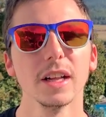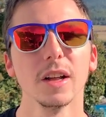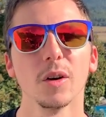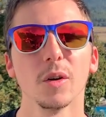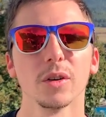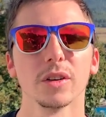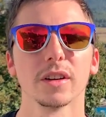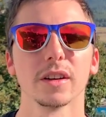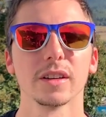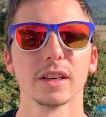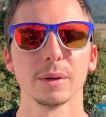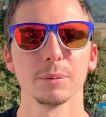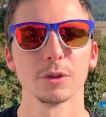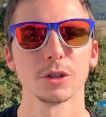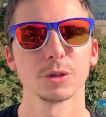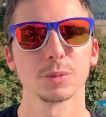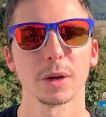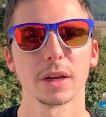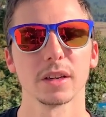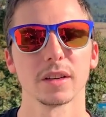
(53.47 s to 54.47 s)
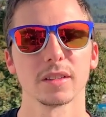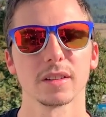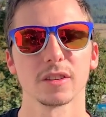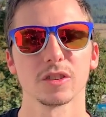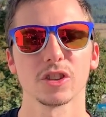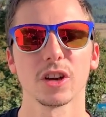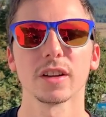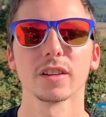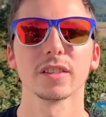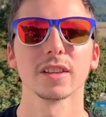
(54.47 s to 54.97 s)
und äh, dementsprechend ist das
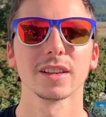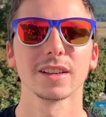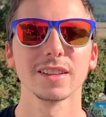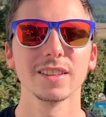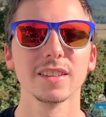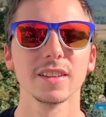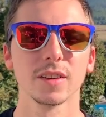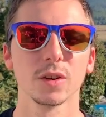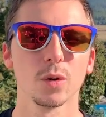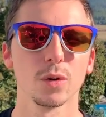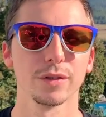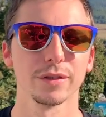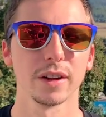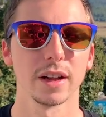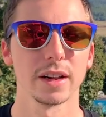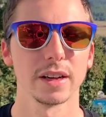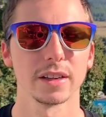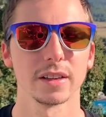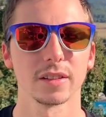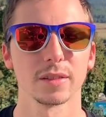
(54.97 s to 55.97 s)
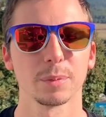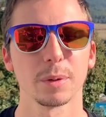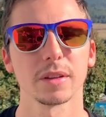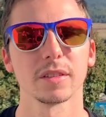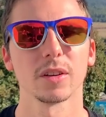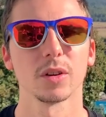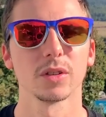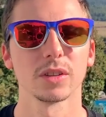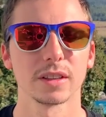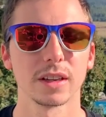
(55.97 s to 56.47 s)
Chance-Risiko-Verhältnis
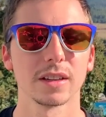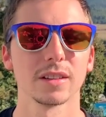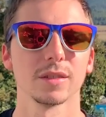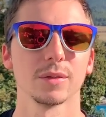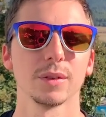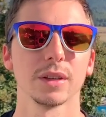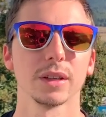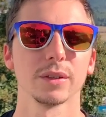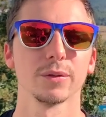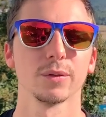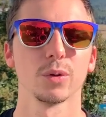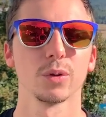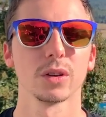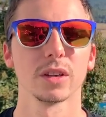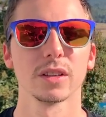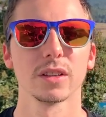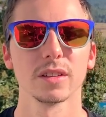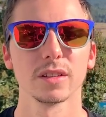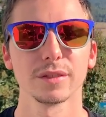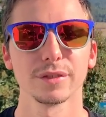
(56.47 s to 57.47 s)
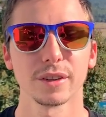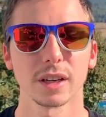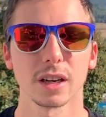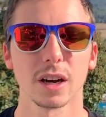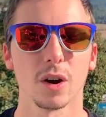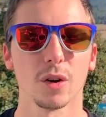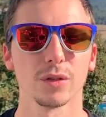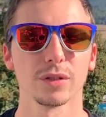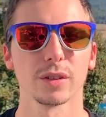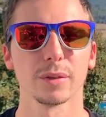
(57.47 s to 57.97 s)
besser und deswegen wurde diese
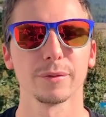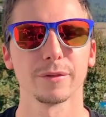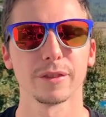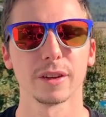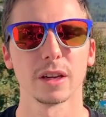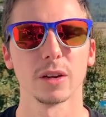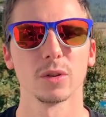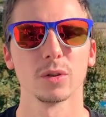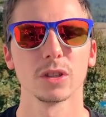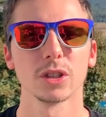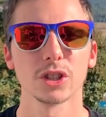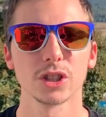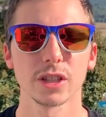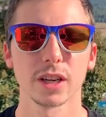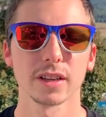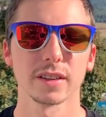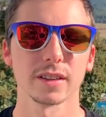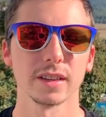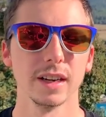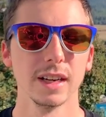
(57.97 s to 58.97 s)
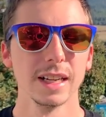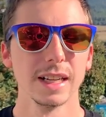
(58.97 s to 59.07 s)
Verkaufsempfehlung gestrichen.